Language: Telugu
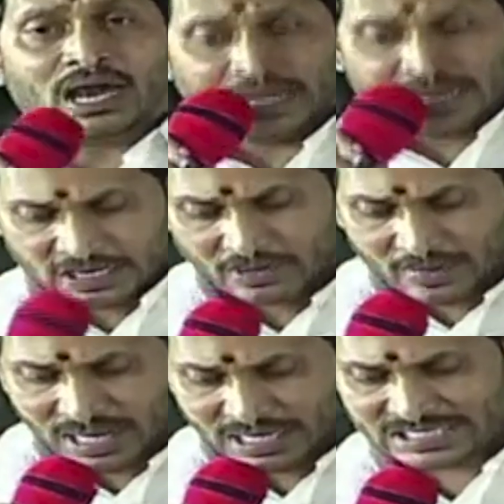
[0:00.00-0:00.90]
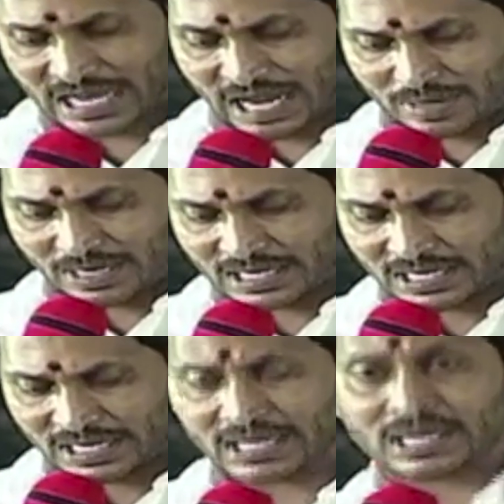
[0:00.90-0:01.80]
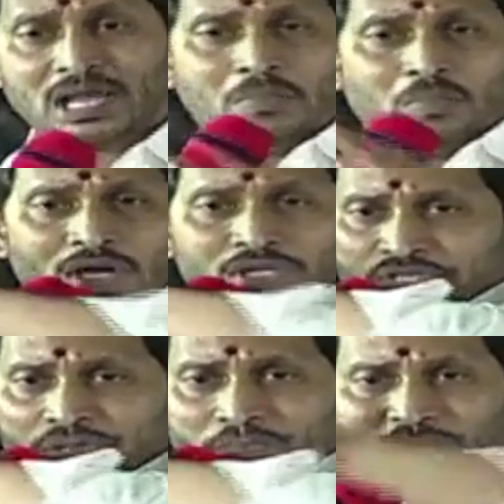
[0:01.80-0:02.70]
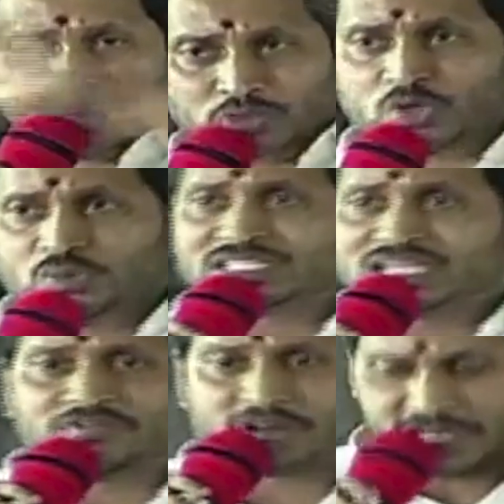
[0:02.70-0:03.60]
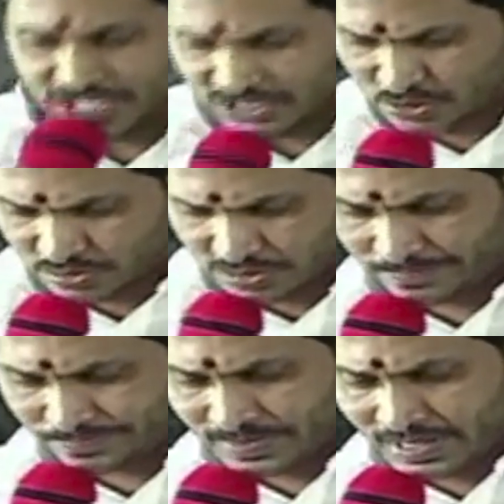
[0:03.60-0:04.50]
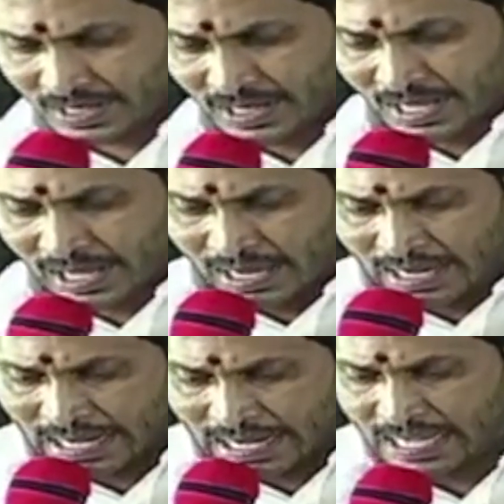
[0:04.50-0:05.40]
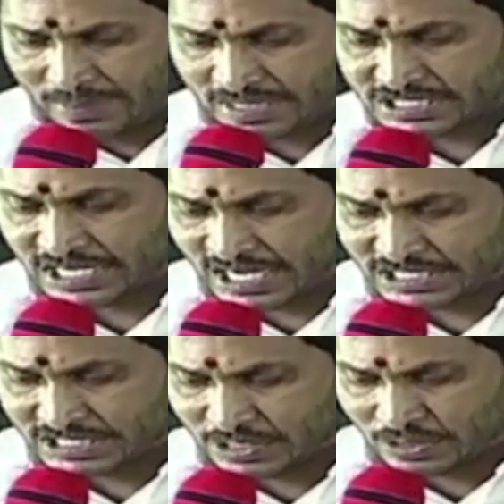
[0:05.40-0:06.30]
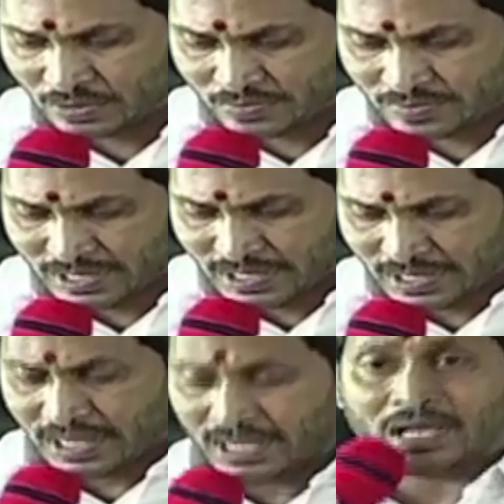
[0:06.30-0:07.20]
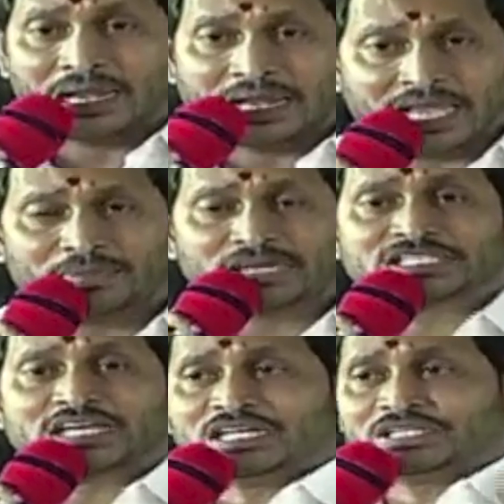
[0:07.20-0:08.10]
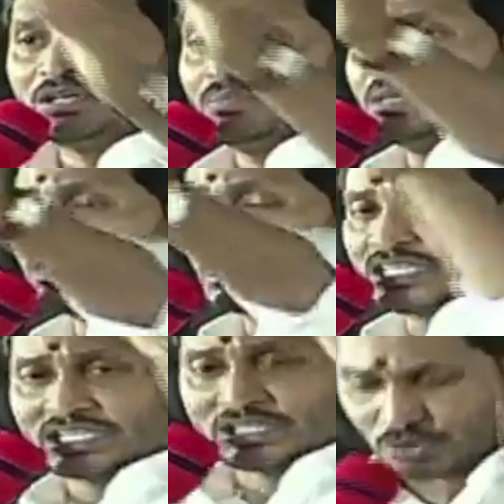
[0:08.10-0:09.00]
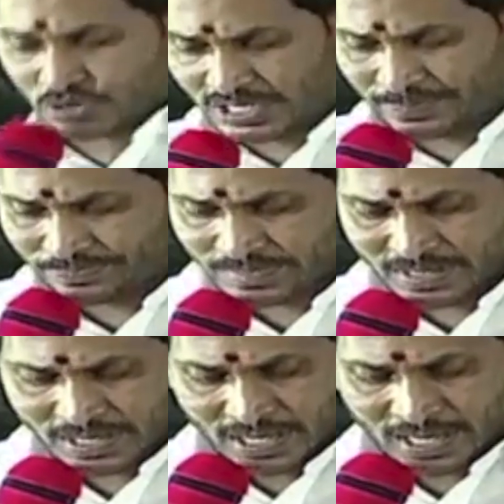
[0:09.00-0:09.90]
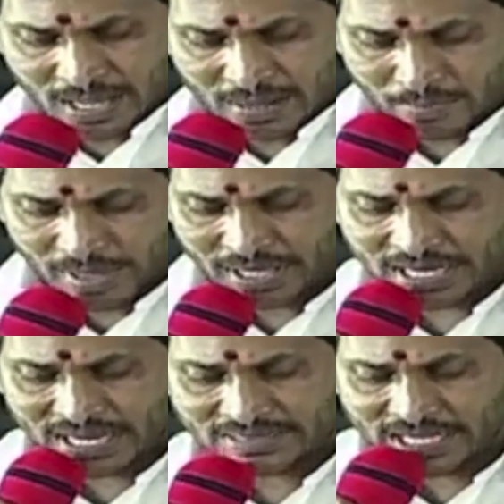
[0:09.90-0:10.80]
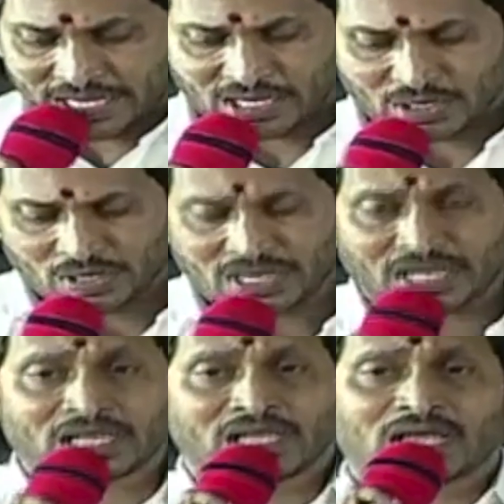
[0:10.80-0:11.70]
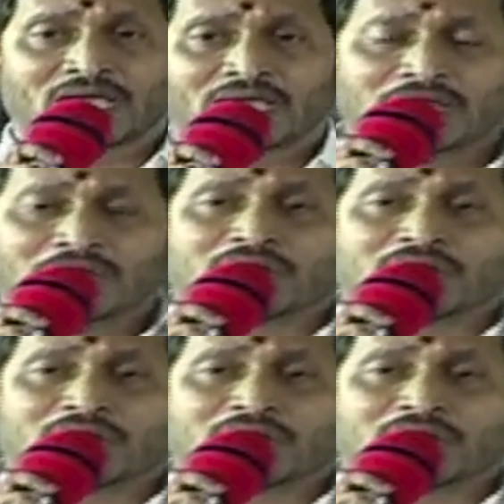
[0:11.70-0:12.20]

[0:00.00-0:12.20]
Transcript: నిర్మాణ సామగ్రిని మొత్తం ప్రభుత్వమే సరఫరా చేస్తుంది లేబర్ ఛార్జీలు లేబర్ ఛార్జీలు మీ చేతికిస్తుంది మీరే దగ్గర ఉండి ఇల్లు